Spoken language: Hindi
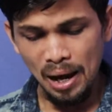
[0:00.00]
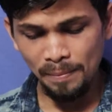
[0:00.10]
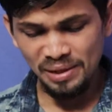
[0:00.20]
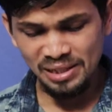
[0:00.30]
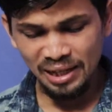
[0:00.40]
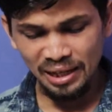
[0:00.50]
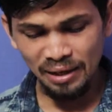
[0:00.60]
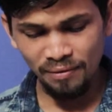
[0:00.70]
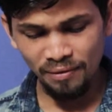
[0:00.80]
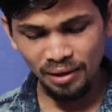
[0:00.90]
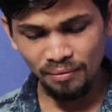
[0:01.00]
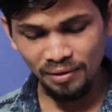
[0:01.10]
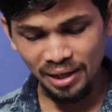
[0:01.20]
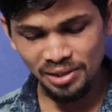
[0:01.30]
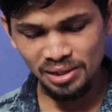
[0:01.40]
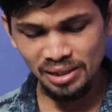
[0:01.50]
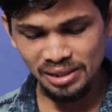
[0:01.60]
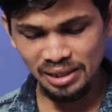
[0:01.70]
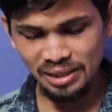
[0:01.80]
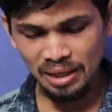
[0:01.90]
अब इसके फाइनेंशियल
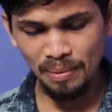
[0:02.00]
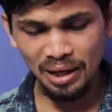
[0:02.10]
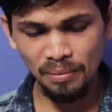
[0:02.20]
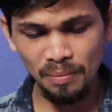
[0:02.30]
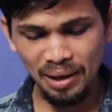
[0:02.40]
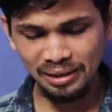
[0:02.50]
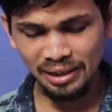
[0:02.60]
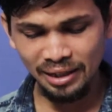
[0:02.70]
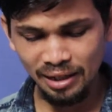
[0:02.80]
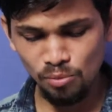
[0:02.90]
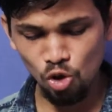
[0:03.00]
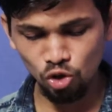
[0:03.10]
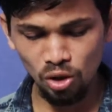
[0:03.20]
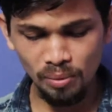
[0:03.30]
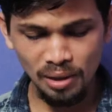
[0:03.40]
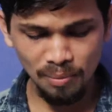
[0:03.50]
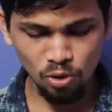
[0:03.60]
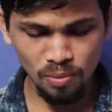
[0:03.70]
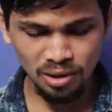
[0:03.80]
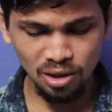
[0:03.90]
रिजल्ट्स के बारे में बात करेंगे हम लोग तो अभी
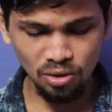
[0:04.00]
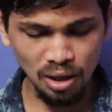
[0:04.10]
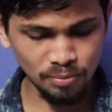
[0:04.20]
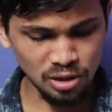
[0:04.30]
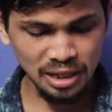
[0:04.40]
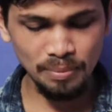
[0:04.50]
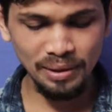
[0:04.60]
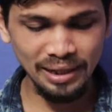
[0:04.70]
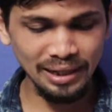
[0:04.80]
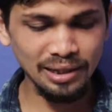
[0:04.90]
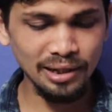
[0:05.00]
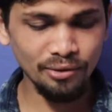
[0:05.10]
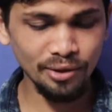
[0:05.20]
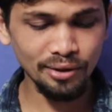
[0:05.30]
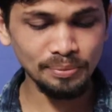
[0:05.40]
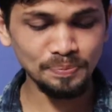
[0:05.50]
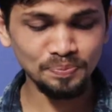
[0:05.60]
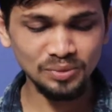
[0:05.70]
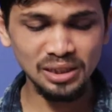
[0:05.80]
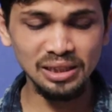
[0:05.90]
आपको बताऊँ आप स्क्रीन पे देख ही रहे होगे
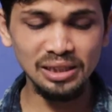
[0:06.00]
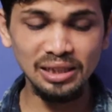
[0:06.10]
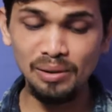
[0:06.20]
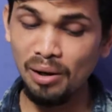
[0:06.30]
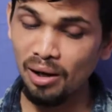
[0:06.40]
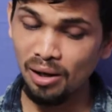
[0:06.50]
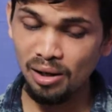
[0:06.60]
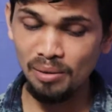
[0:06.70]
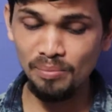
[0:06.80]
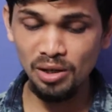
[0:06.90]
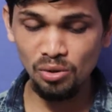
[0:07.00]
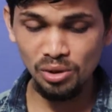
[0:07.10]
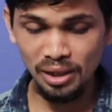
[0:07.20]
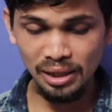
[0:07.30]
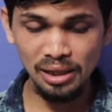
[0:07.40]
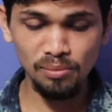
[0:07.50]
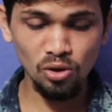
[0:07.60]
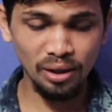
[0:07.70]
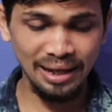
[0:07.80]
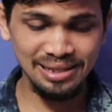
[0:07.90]
कि लंबी अवधि के लिए हम
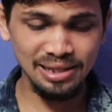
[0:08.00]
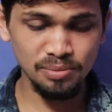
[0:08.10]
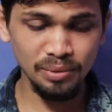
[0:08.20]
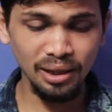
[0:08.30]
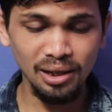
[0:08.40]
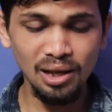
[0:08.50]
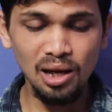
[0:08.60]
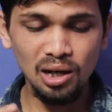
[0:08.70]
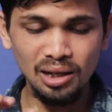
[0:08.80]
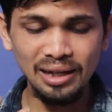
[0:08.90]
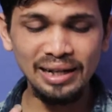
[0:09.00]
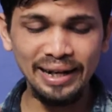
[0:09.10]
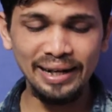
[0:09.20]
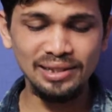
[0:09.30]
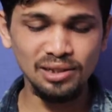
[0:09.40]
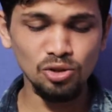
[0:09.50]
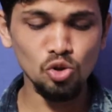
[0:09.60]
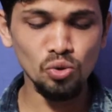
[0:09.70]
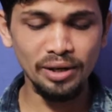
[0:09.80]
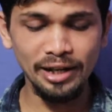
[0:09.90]
लोग कैसे इसमें इंडिकेशन
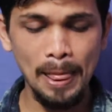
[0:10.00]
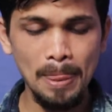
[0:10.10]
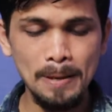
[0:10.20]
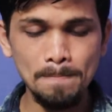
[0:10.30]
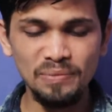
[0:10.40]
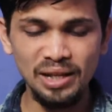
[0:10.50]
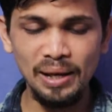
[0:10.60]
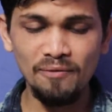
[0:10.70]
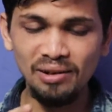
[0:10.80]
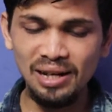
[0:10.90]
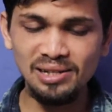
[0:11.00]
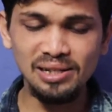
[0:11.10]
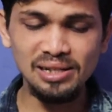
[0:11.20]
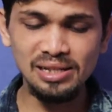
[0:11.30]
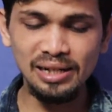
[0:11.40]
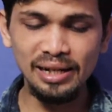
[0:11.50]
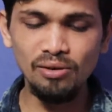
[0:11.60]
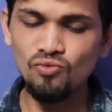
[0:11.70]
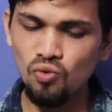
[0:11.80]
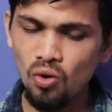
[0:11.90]
ढूंढ रहे हैं ठीक है फाइनेंशियल रिजल्ट है
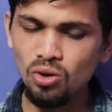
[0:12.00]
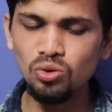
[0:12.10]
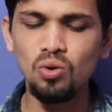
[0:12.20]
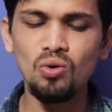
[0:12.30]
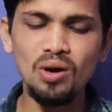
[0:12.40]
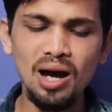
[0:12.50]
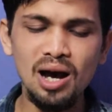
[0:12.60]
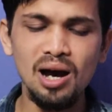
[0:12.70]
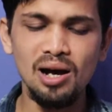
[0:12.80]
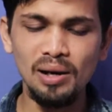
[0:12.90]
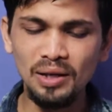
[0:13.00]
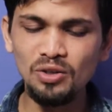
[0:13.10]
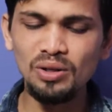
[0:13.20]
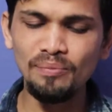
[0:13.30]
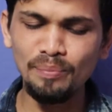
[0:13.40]
वो थोड़ा क्योंकि